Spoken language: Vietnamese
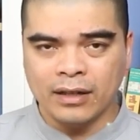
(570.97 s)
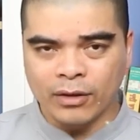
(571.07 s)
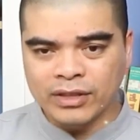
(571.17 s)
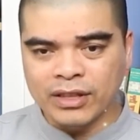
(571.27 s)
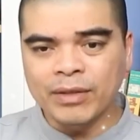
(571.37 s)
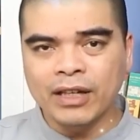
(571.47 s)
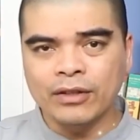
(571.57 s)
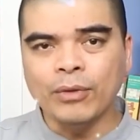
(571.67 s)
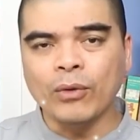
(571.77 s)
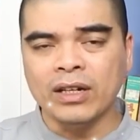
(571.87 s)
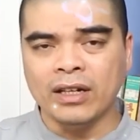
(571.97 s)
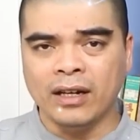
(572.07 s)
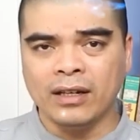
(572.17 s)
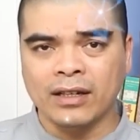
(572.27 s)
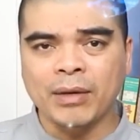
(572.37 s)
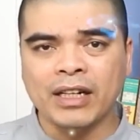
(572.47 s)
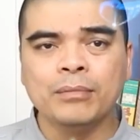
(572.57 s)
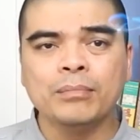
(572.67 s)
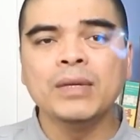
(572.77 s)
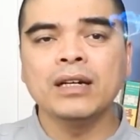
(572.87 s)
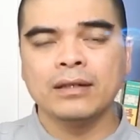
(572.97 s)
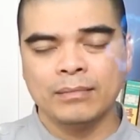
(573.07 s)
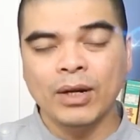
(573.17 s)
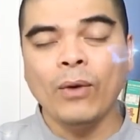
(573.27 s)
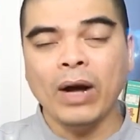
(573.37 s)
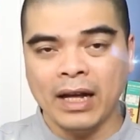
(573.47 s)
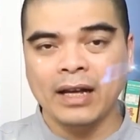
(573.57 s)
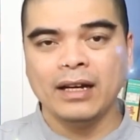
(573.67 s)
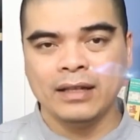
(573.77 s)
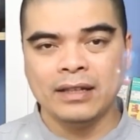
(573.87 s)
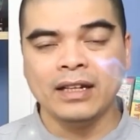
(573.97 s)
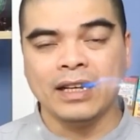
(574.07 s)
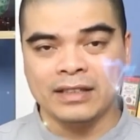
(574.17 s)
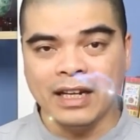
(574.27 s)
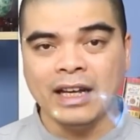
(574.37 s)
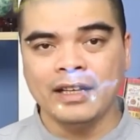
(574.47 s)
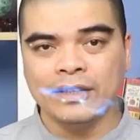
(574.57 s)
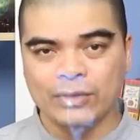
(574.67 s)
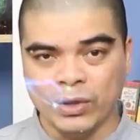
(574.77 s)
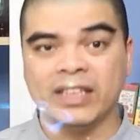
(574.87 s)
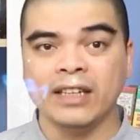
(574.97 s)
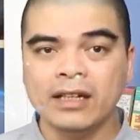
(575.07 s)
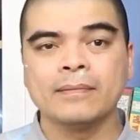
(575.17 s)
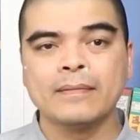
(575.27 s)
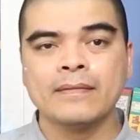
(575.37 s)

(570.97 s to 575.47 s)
không nên dẫm lên cái bộ cửa các bạn nên bước bước qua thì là sẽ là chuẩn chỉ nhất